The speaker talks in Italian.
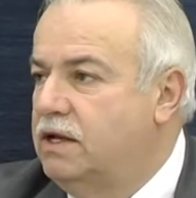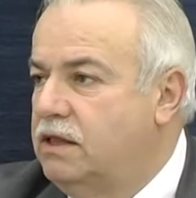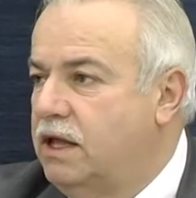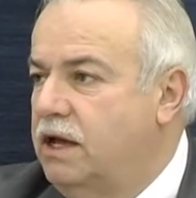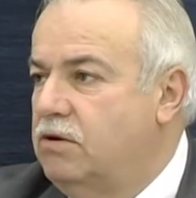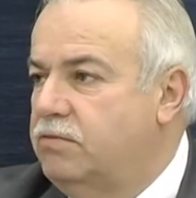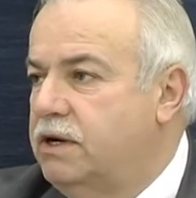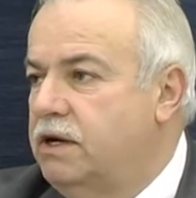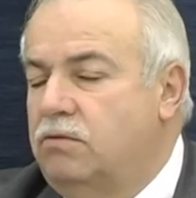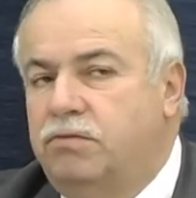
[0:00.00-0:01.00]
all'interno
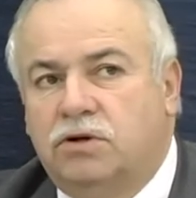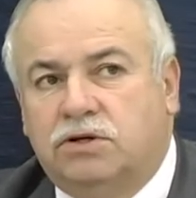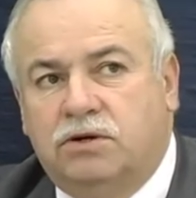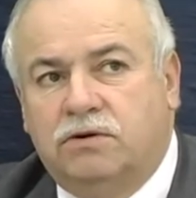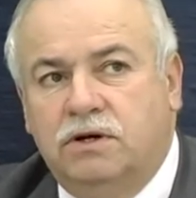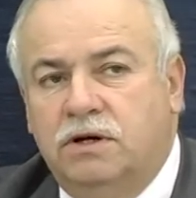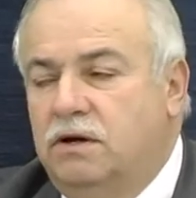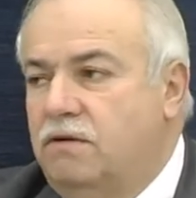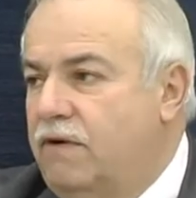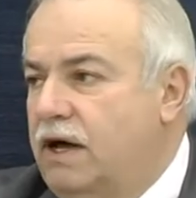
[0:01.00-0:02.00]
perché non possono
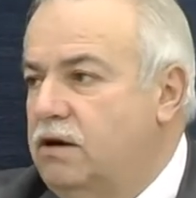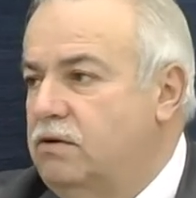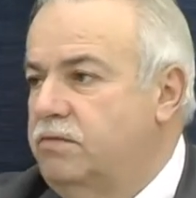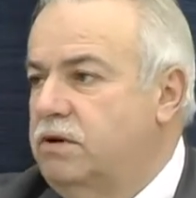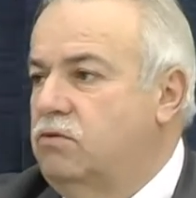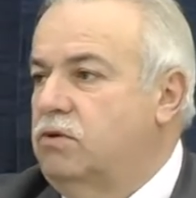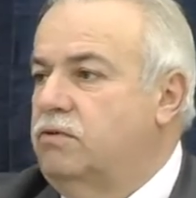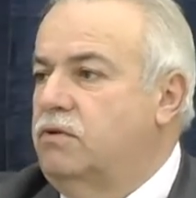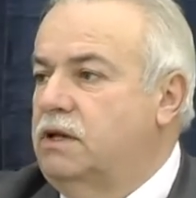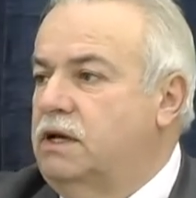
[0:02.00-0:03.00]
farlo, per
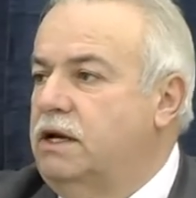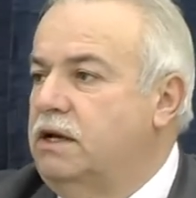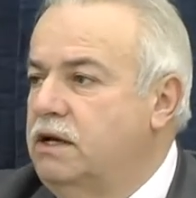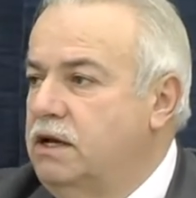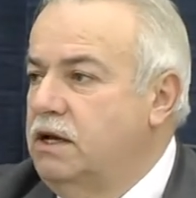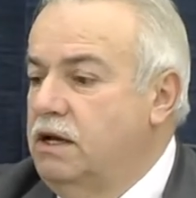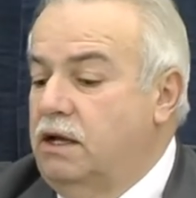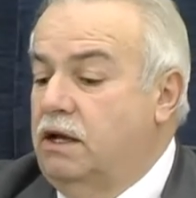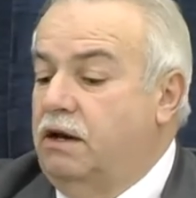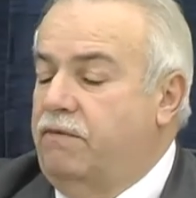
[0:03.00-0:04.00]
cui vuol dire
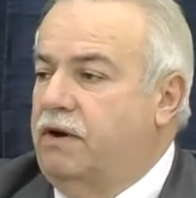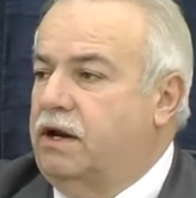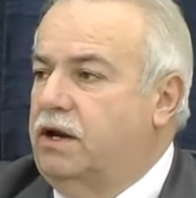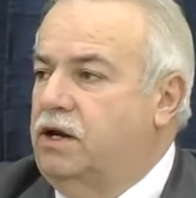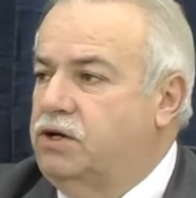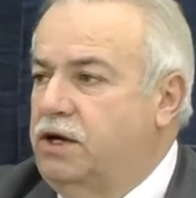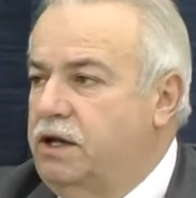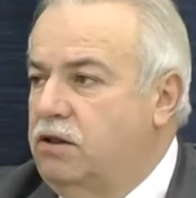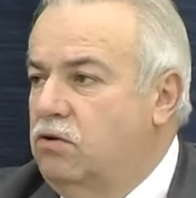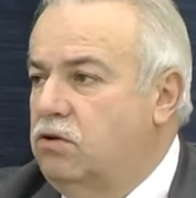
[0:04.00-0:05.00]
rifar crescere
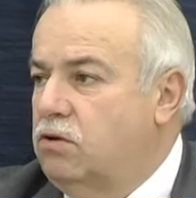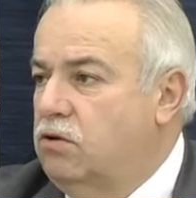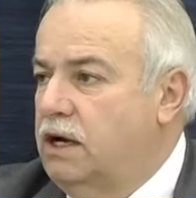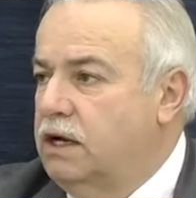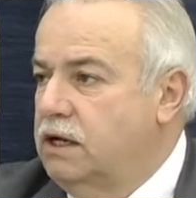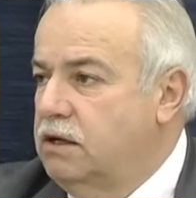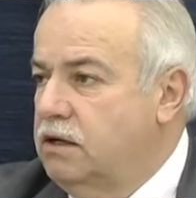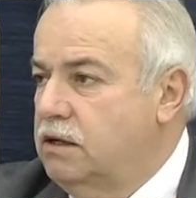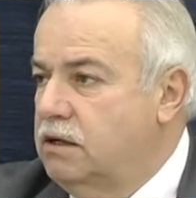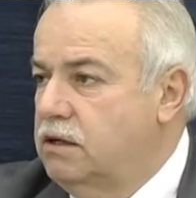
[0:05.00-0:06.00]
l'indotto anche
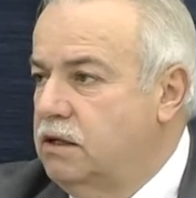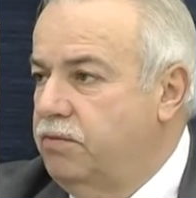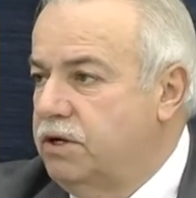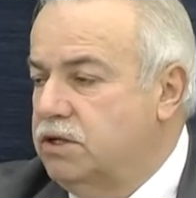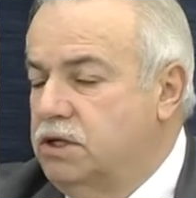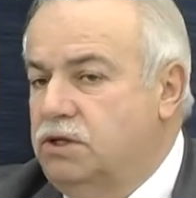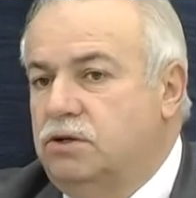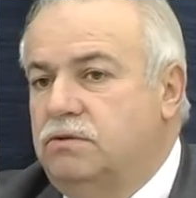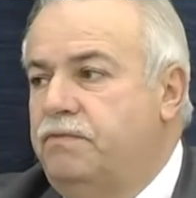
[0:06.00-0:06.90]
di, di prestigio.